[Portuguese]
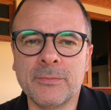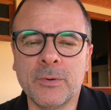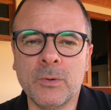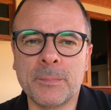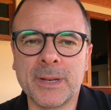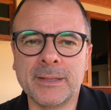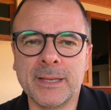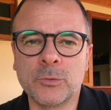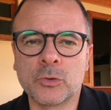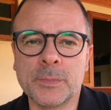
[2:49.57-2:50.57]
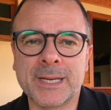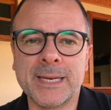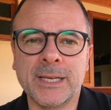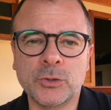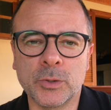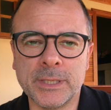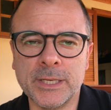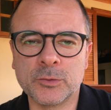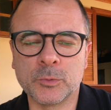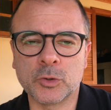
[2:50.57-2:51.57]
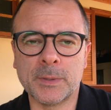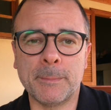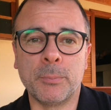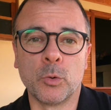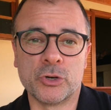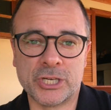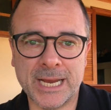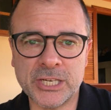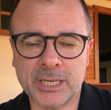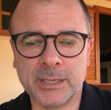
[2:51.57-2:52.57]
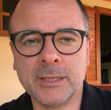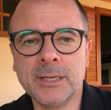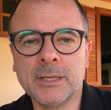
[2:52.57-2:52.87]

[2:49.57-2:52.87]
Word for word: vão aprendendo sobre criacionismo, sobre apologética,